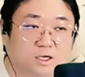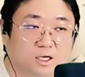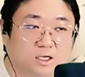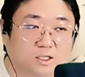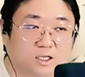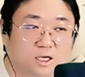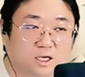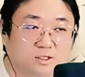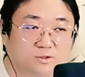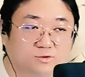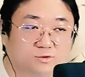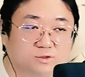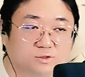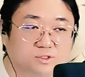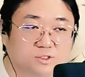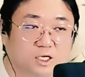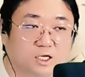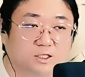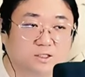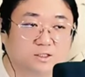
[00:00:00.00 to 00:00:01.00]
하나
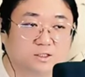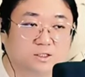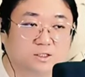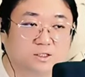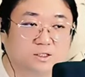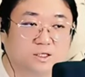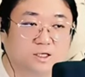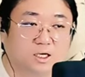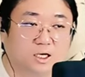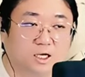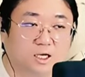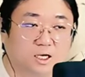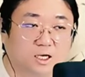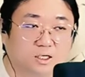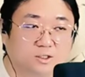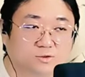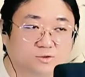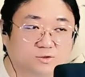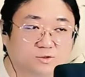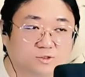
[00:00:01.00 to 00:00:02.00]
둘셋
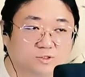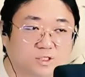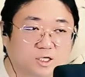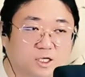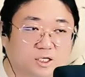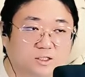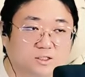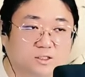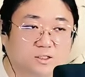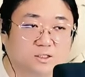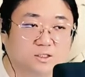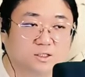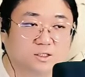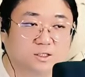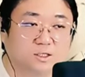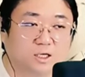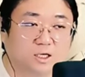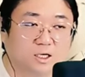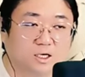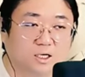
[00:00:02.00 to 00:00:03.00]
하나 둘셋
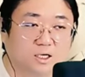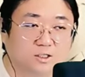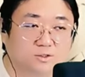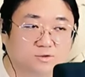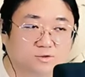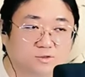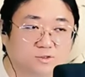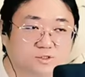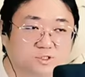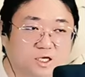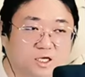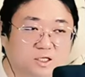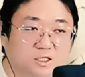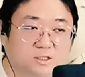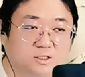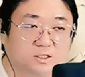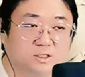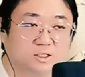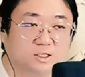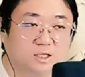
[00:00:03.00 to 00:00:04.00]
하나 둘셋
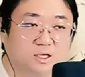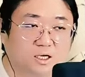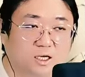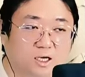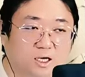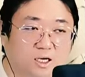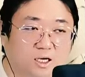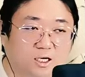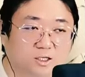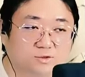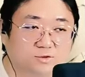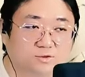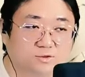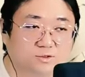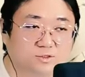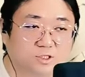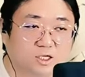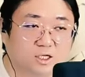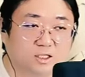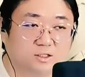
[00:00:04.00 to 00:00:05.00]
하나
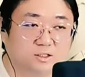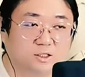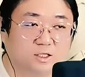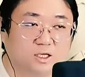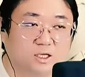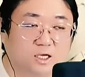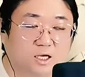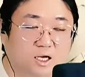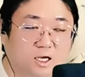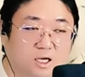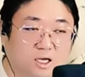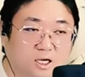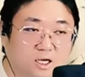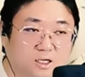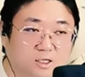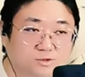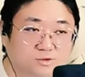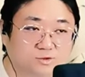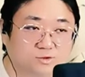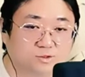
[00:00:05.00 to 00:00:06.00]
둘셋
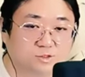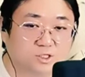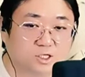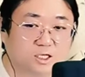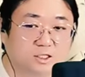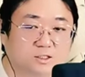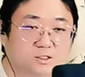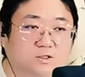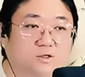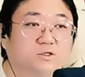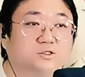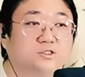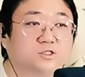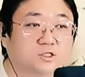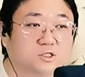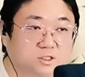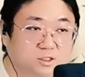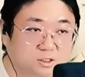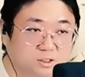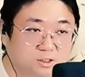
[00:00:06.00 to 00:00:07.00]
하나 둘셋
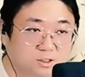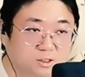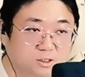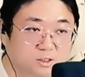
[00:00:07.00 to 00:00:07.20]
그렇지